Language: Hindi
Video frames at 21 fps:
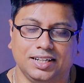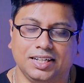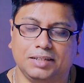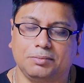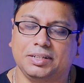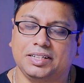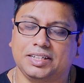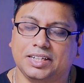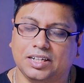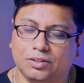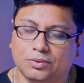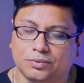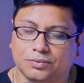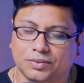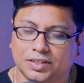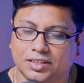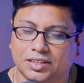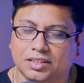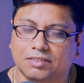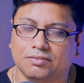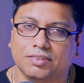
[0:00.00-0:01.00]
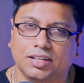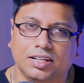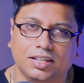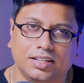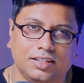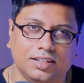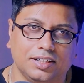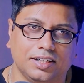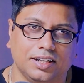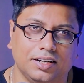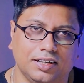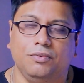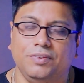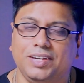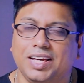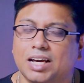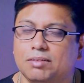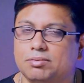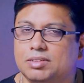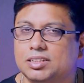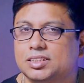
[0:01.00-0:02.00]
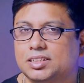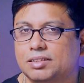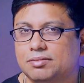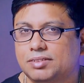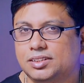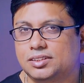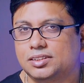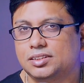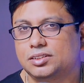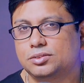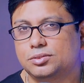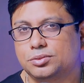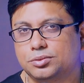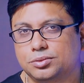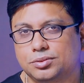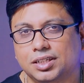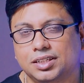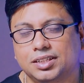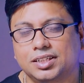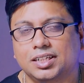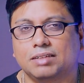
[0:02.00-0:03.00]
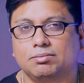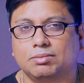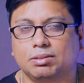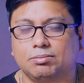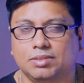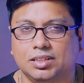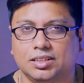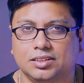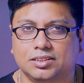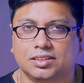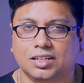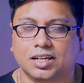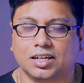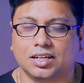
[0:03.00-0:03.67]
लेट मी टेल यू वन थिंग वेरी क्लियर वी हैव द सेवेंटी टू टू हंड्रेड एम एम लेंस